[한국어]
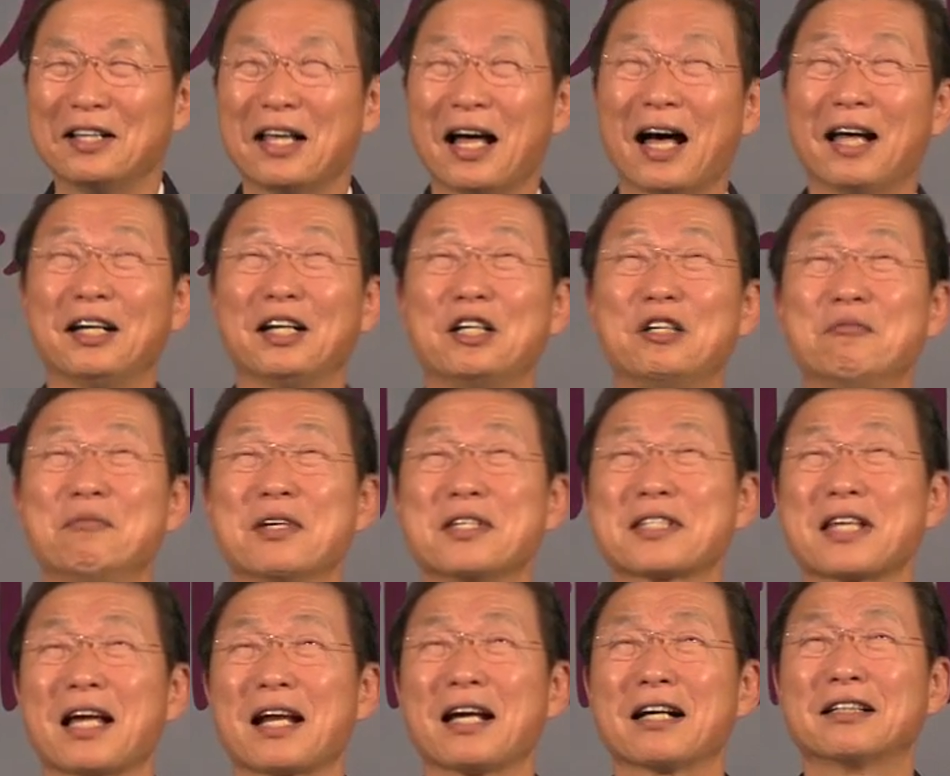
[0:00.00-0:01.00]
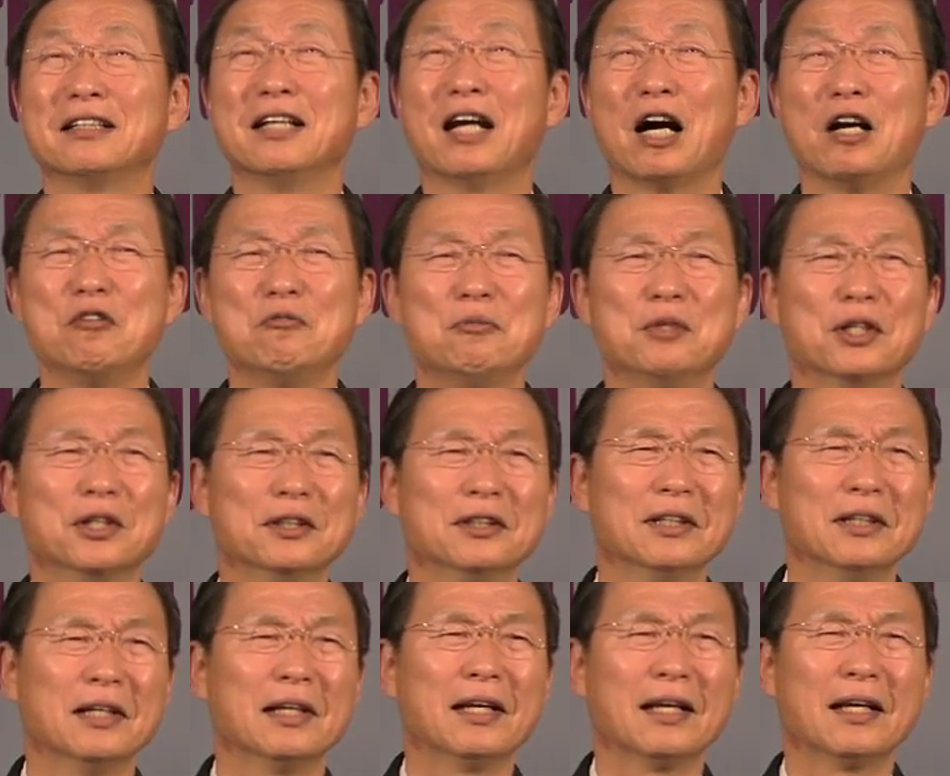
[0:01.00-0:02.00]
하나님의 사랑을
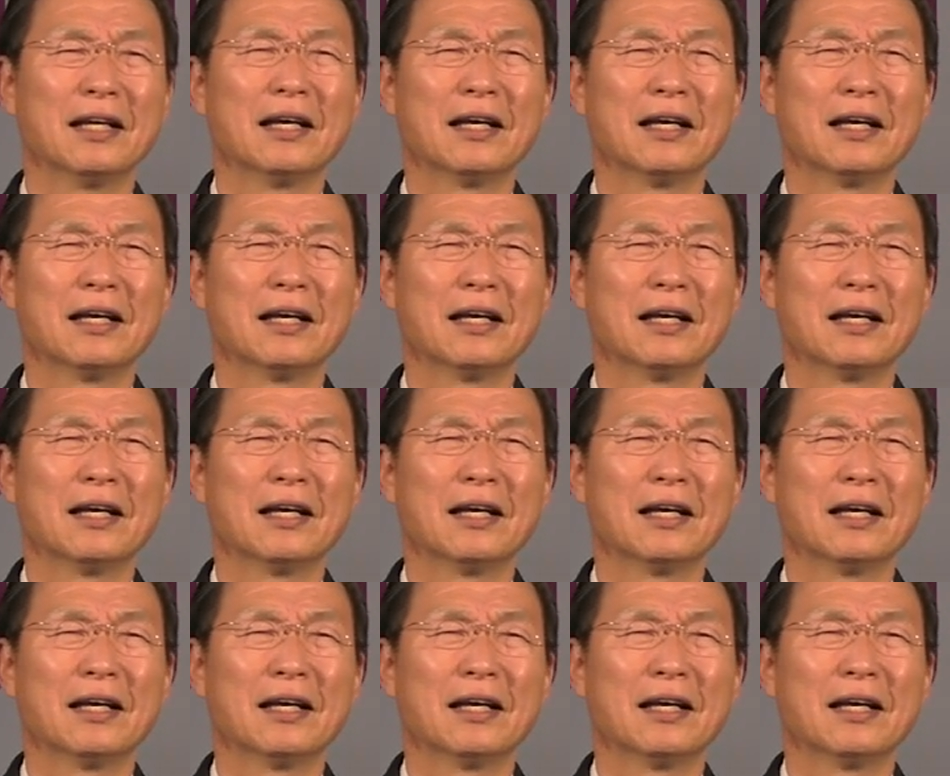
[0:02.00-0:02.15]
알면